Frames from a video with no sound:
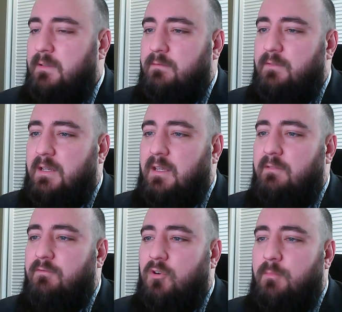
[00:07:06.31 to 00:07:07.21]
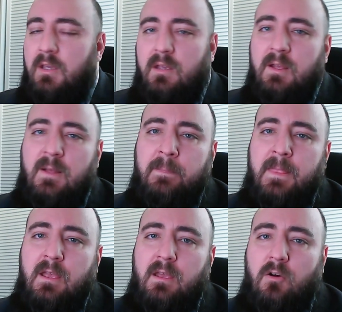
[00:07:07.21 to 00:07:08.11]
w jakiej formie
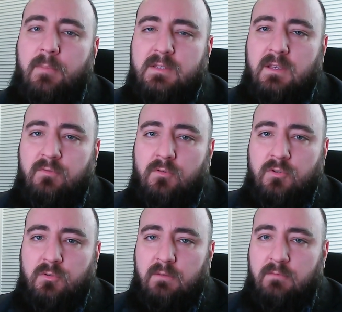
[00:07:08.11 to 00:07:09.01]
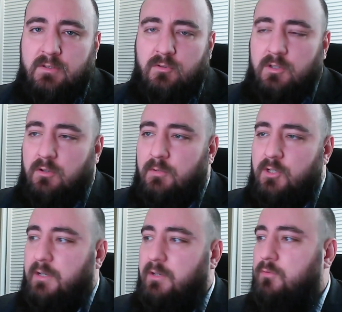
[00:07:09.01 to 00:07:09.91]
obecnie funkcjonuje własność tego
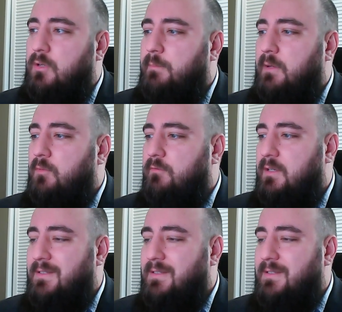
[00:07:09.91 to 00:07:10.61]
mieszkania, o którym Pan mówi.